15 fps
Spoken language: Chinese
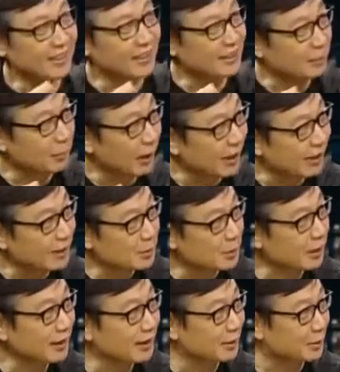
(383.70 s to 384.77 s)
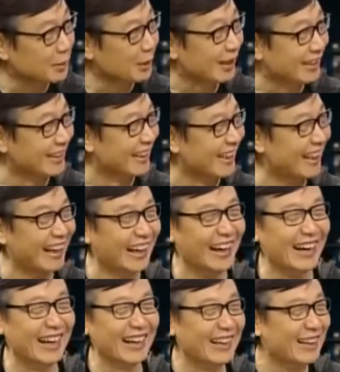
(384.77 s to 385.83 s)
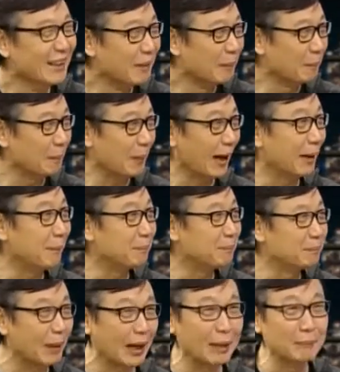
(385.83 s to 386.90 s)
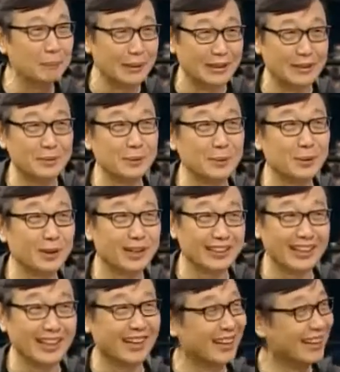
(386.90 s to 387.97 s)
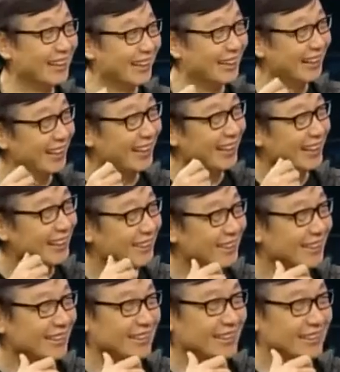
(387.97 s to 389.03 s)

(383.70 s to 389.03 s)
女你怎么还一串一串？没事，我我对我自己的总结，还比句，我自己总结，真的，我我